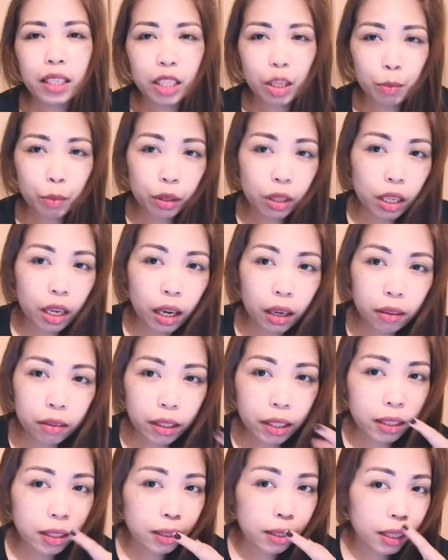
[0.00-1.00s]
namutla
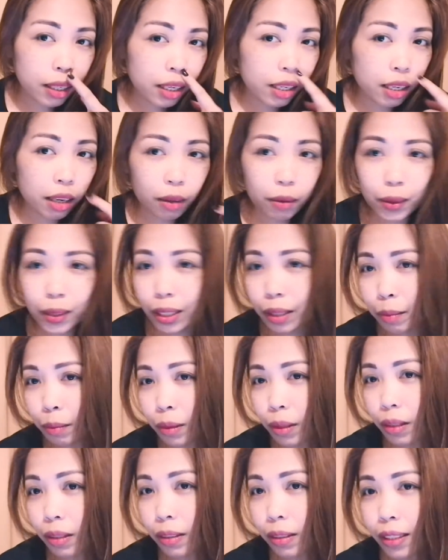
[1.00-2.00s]
ako kaya naglagay lang ako ng
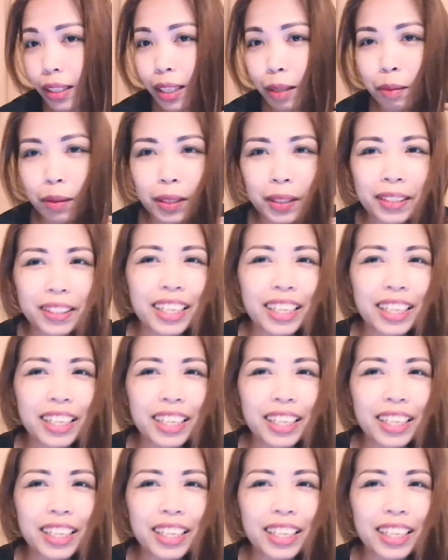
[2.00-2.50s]
konting lips